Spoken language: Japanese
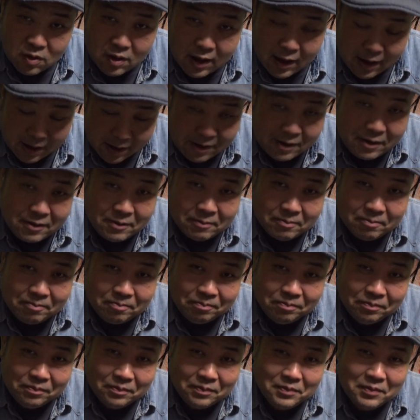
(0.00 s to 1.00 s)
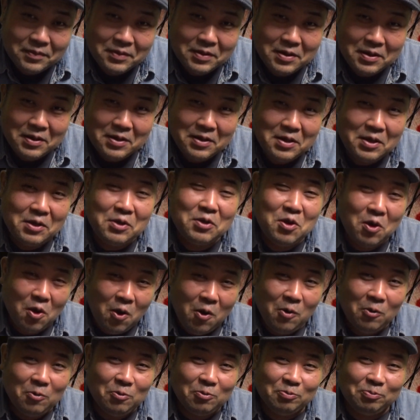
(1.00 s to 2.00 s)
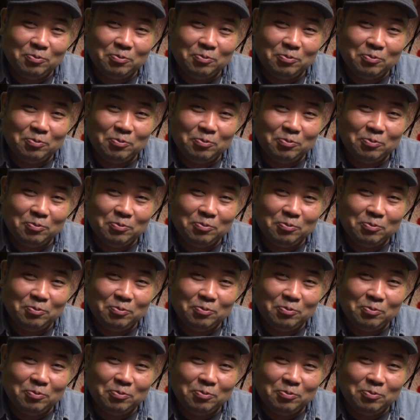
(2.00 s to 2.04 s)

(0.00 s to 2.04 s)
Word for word: はい、いくよ。